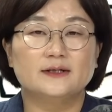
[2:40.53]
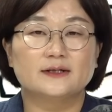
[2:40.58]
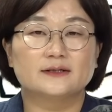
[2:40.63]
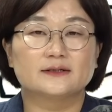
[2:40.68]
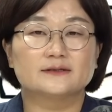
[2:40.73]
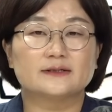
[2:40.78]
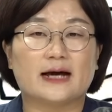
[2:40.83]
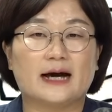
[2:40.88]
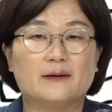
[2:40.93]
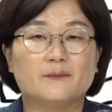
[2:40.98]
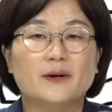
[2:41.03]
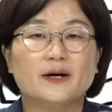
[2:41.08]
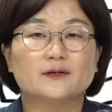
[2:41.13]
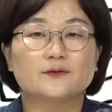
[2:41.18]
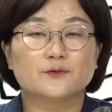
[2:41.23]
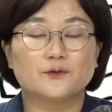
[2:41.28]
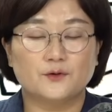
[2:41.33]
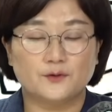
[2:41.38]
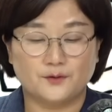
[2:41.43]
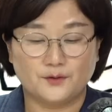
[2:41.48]
그래서
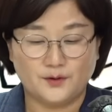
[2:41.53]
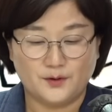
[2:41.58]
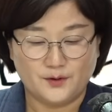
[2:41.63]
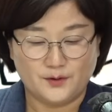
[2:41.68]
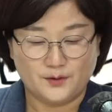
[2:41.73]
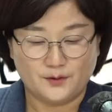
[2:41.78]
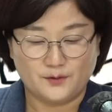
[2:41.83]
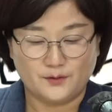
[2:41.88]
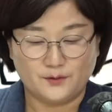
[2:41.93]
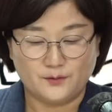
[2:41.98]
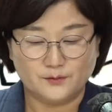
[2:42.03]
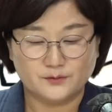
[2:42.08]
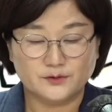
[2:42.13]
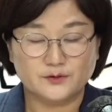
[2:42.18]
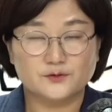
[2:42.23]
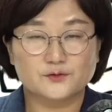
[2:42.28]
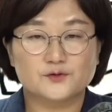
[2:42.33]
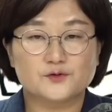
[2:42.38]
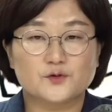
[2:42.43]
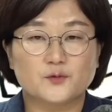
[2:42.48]
아마도 어,
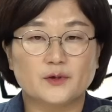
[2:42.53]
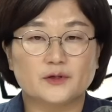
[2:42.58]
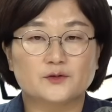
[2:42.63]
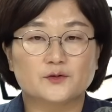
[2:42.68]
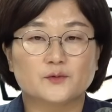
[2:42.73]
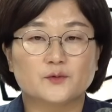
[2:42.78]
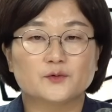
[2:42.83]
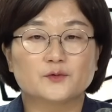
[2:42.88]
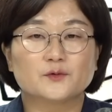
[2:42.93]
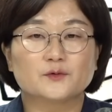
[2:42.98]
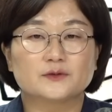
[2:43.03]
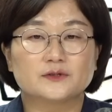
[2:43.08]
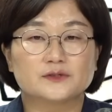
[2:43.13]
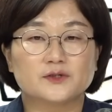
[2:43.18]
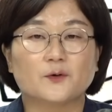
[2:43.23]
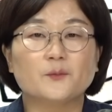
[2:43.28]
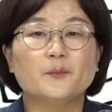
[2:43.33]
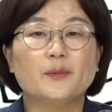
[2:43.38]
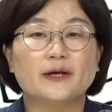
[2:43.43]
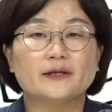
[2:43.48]
오늘 뉴스토마토 보도를
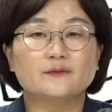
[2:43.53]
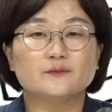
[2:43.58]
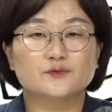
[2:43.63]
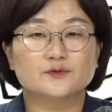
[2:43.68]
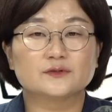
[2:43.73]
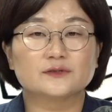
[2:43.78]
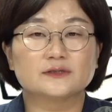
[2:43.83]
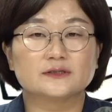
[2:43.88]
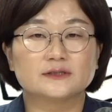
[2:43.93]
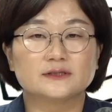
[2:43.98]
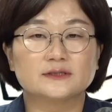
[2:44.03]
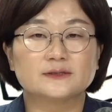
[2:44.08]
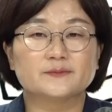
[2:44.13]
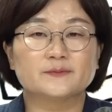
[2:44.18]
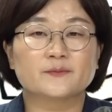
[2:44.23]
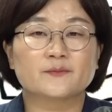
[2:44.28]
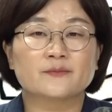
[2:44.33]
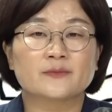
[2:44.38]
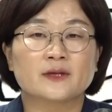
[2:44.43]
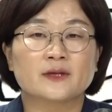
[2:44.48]
접한 분들은